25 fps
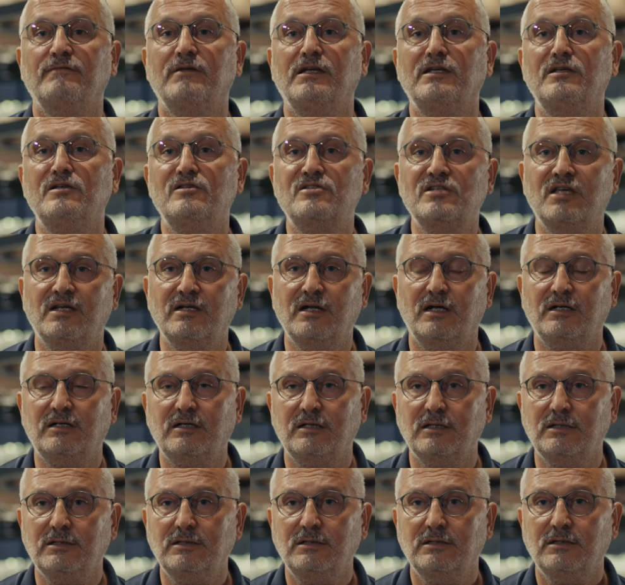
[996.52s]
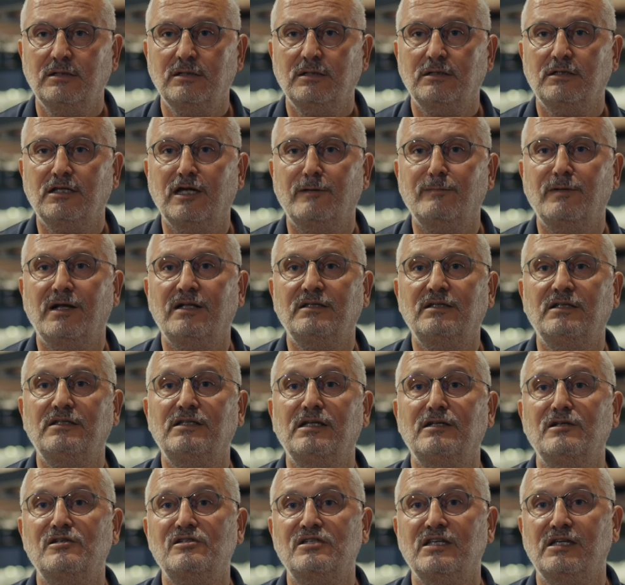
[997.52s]
ve insan aklı
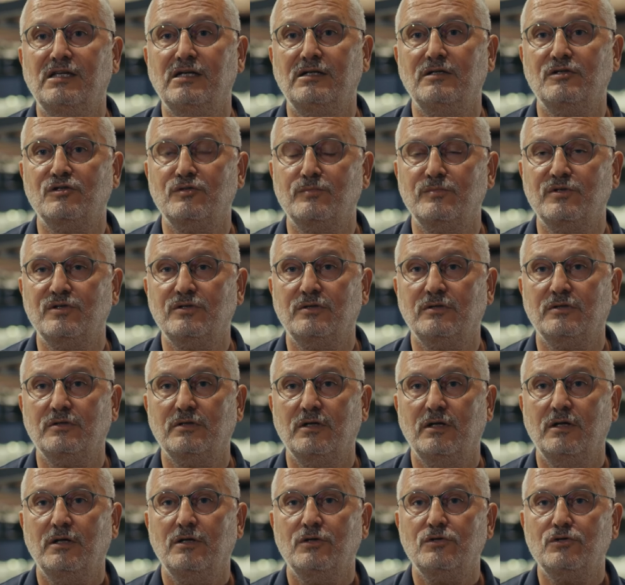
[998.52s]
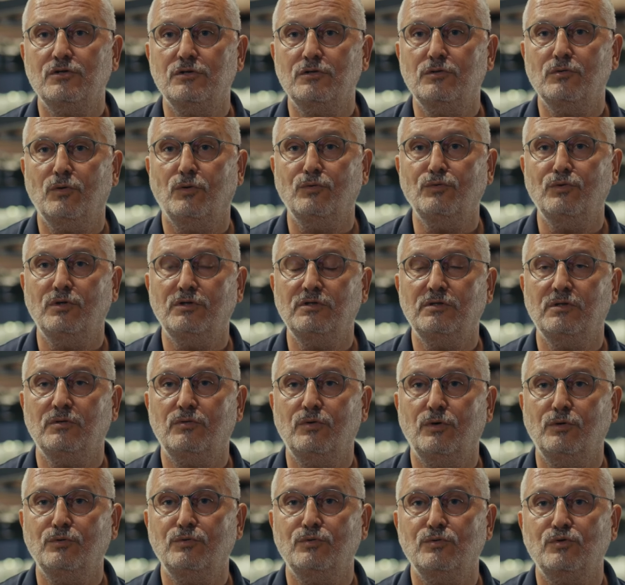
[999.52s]
temelde denizde gelişmiştir. Çünkü onun önüne
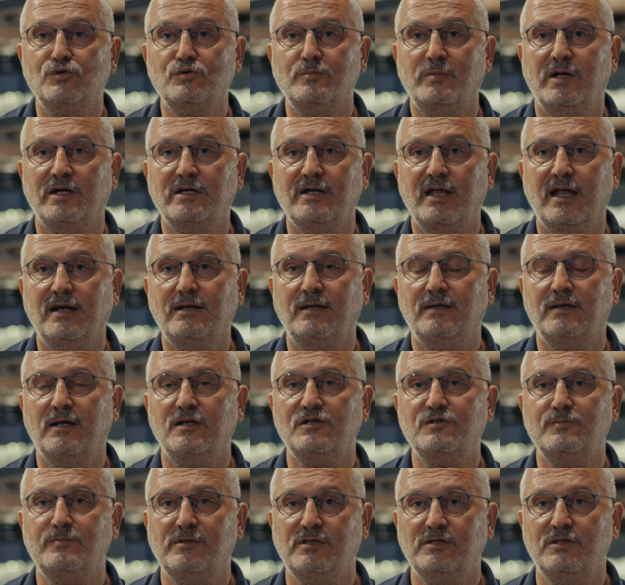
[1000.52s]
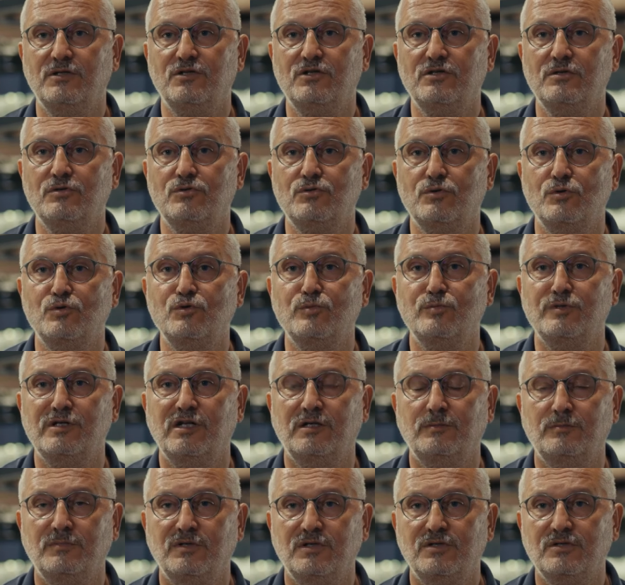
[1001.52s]
koyduğunuz bariyerleri aşmak için çözüm
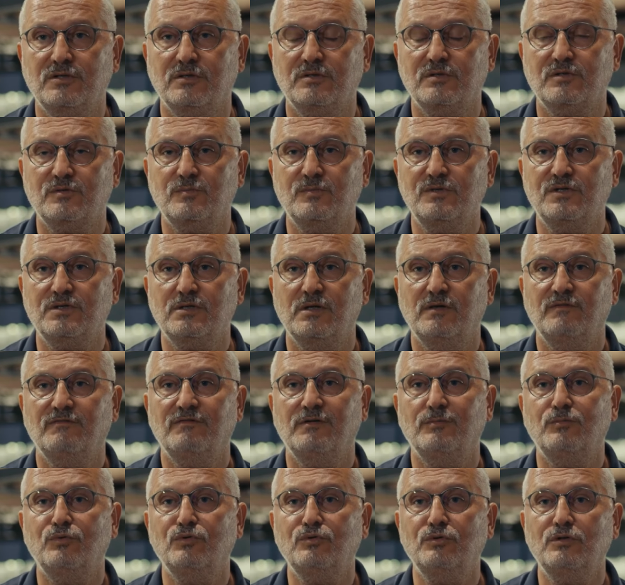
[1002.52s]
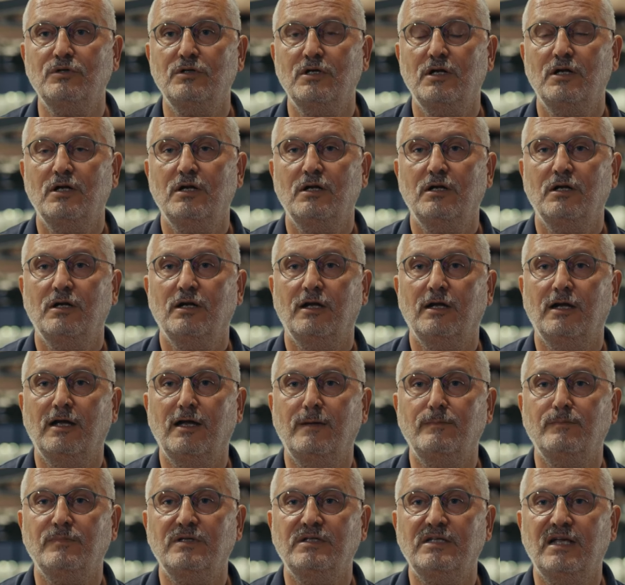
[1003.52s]
üretmeye çalışmış ve bunu
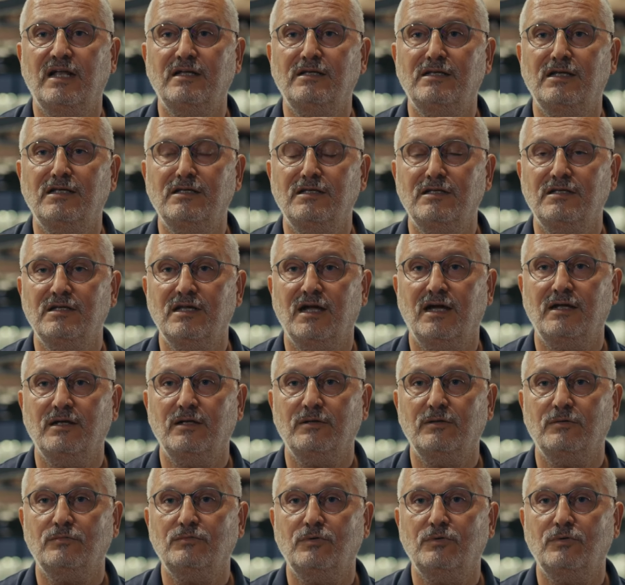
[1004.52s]
hem yelkeni yani